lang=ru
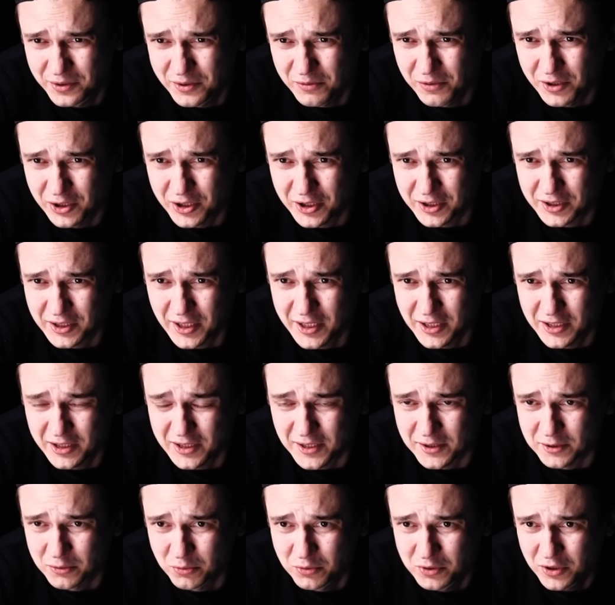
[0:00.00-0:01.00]
всего лишь
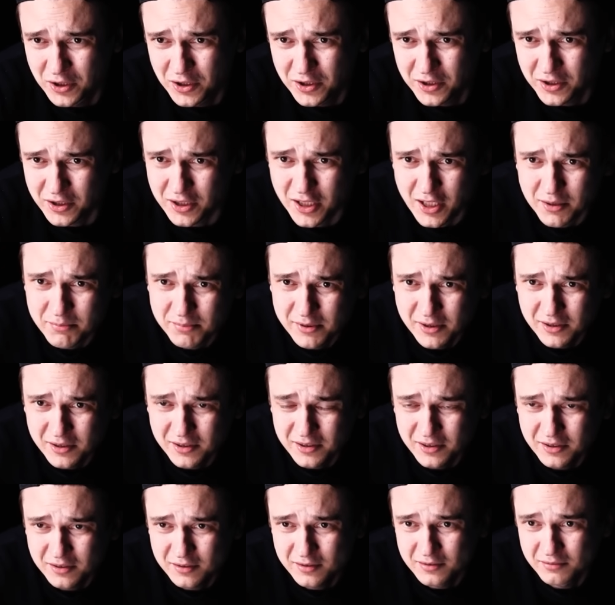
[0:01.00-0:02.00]
останется остудить, и как
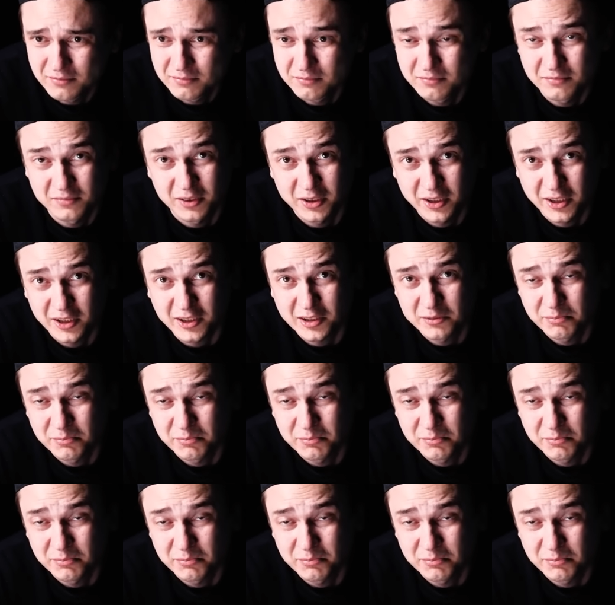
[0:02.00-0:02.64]
бы она